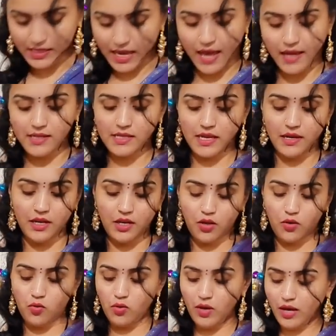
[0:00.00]
ఈ శారీస్
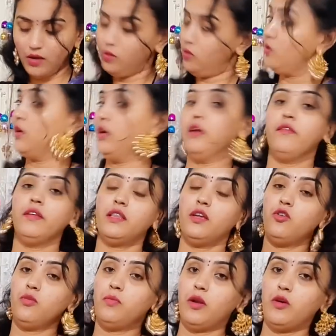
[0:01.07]
అన్నిటికి కూడాను
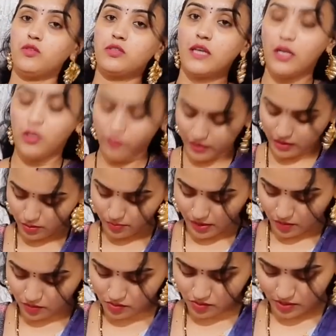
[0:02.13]
వితౌట్ బ్లౌజ్ కాదు విత్
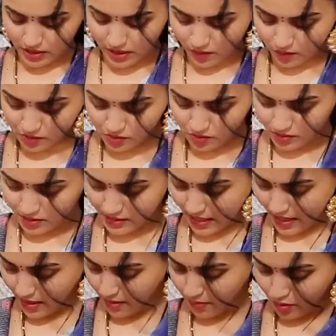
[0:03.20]
బ్లౌజ్ ఇలా వస్తుంది
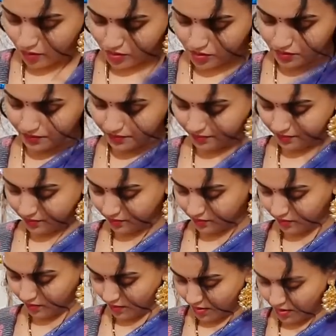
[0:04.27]
శారీ బ్లౌజ్
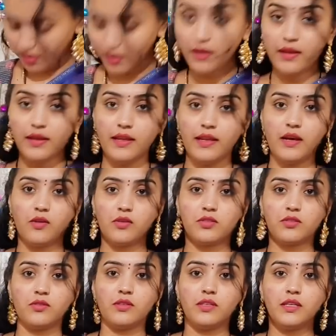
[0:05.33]
ఇలా
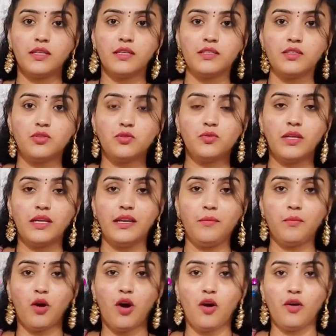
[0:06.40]
వస్తుంది చూడండి
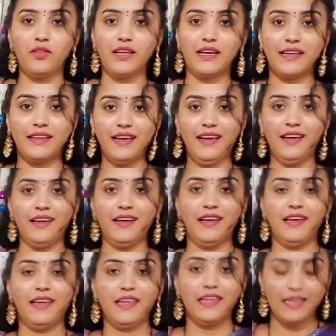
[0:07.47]
బాగుంది కదా
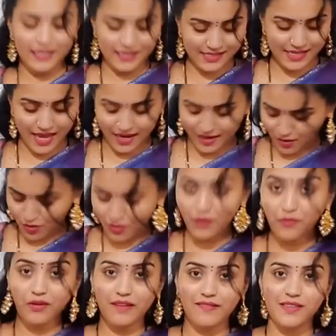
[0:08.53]
ఈ
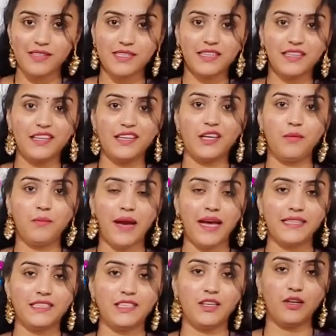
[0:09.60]
శారీలోని ఫ్లవర్స్కి దీనికి
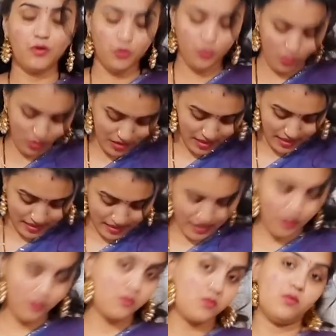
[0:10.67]
మ్యాచింగ్ అవుతూ
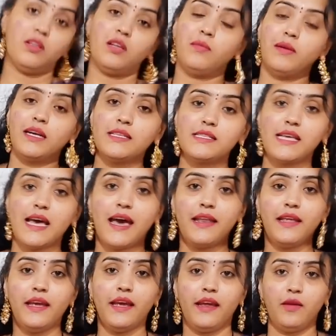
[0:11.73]
ఇలా వస్తుంది అనమాట
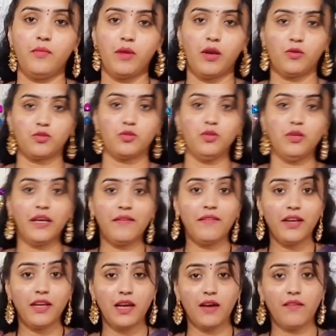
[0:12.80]
శారీ అండ్ బ్లౌజ్
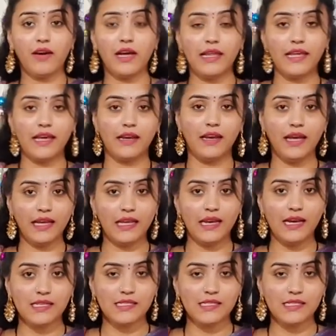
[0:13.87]
ఎవరికి కావాలి అన్న ఇలా